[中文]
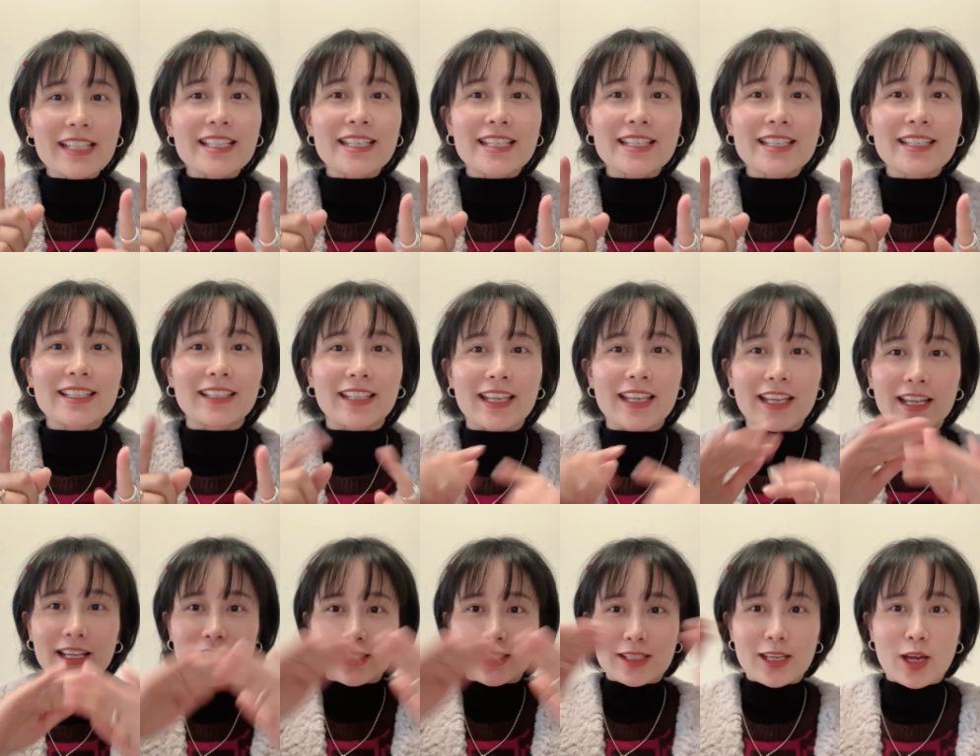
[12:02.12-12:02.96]
机的那
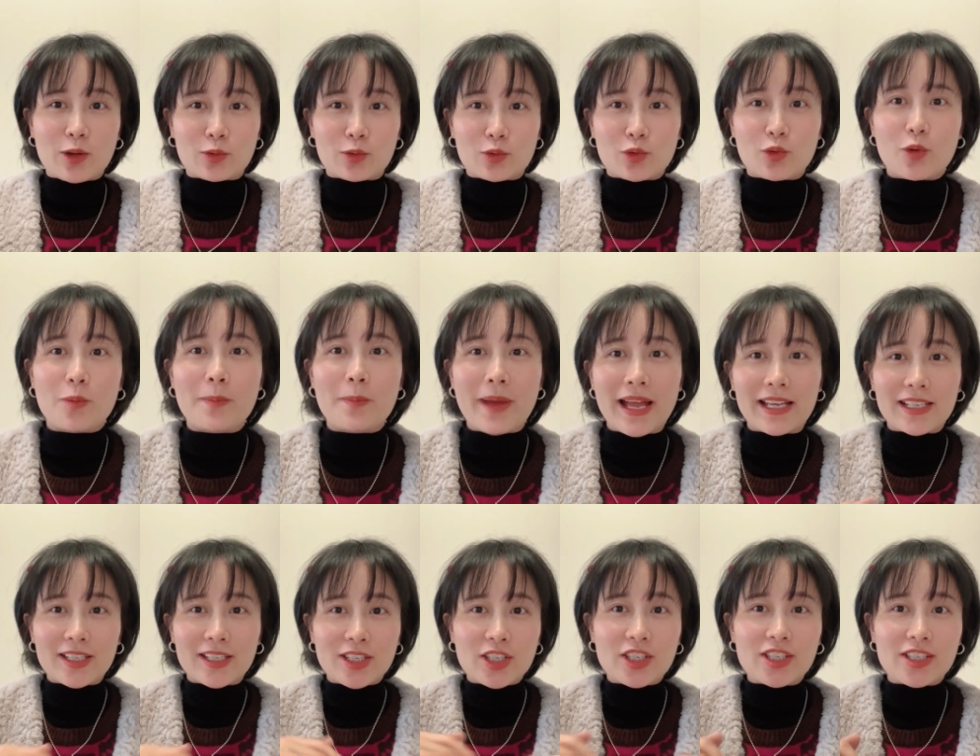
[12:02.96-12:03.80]
个小桌
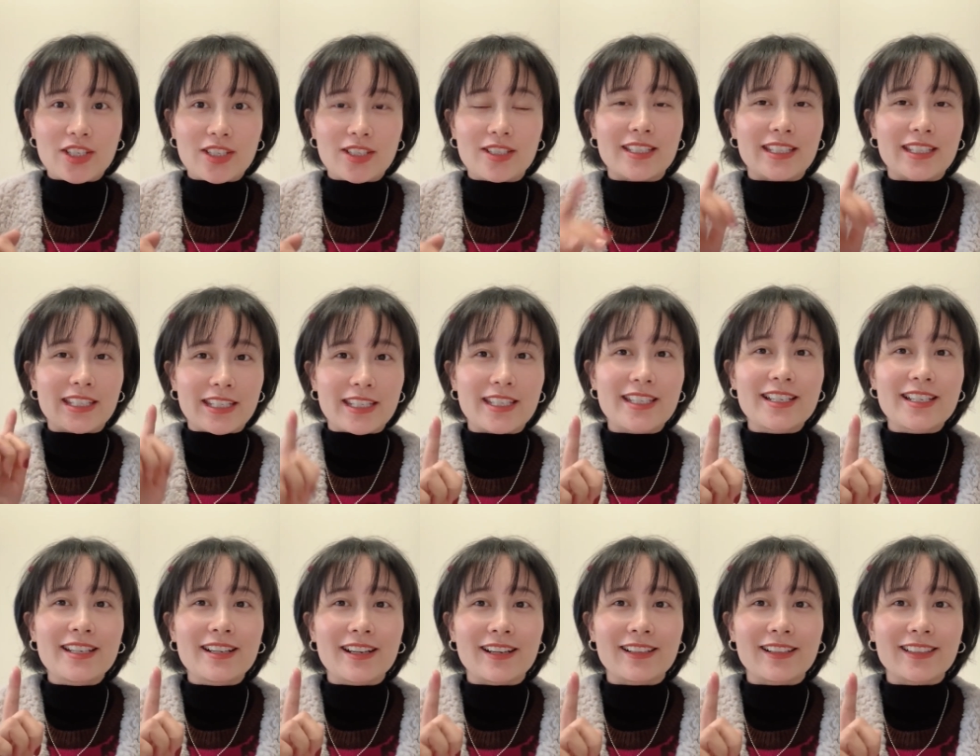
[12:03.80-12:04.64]
板是一
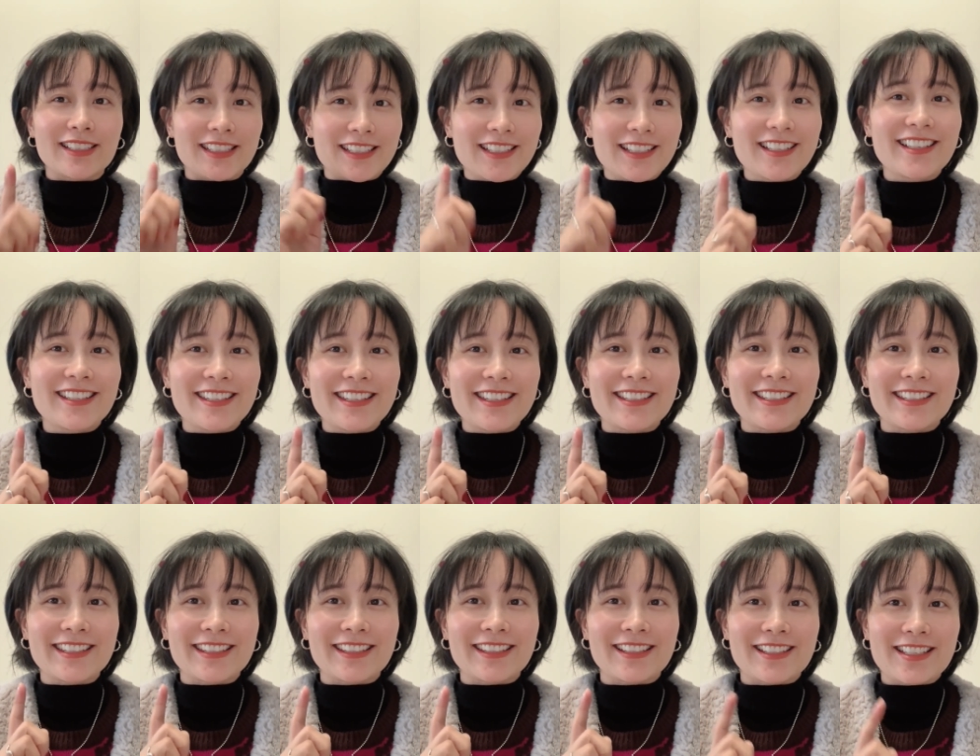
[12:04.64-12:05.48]
个一个意
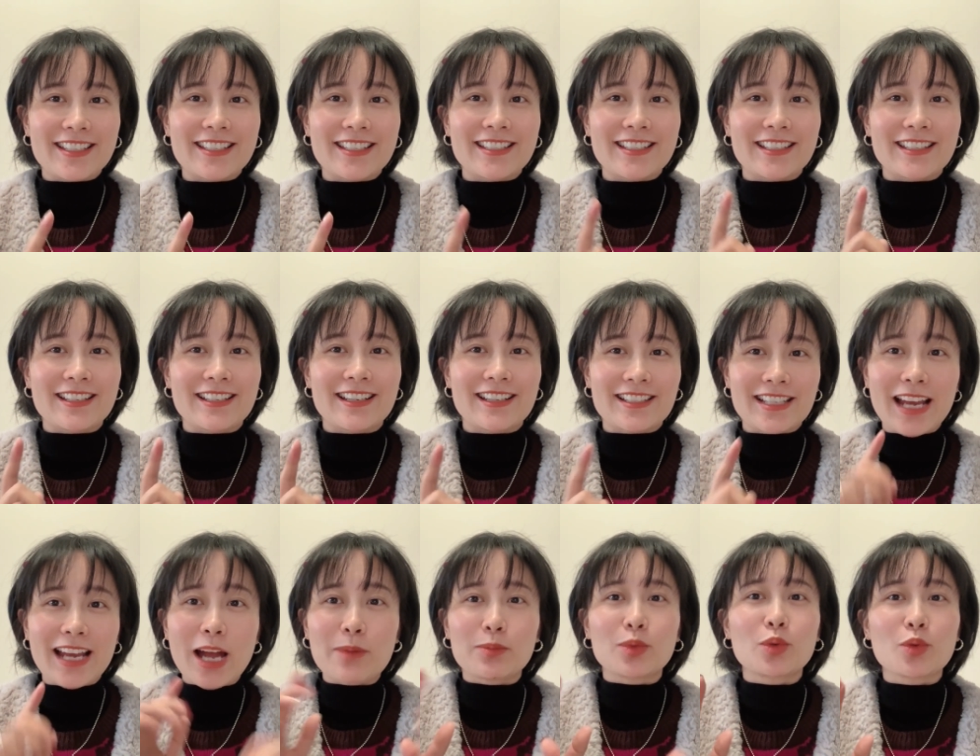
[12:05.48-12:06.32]
思，是
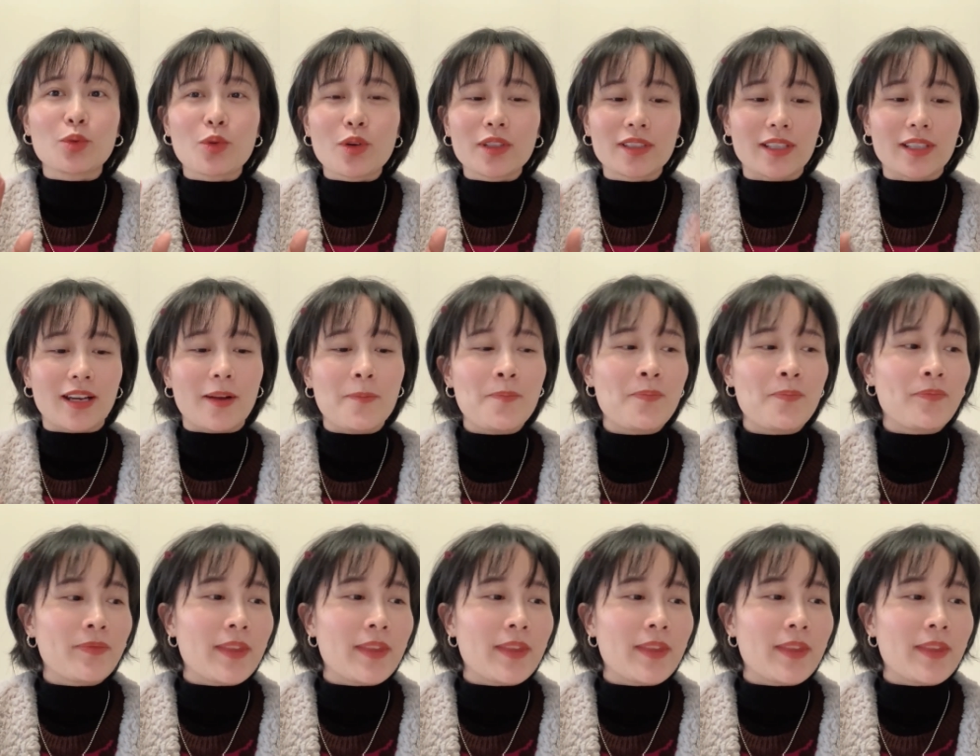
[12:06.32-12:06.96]
差不多的。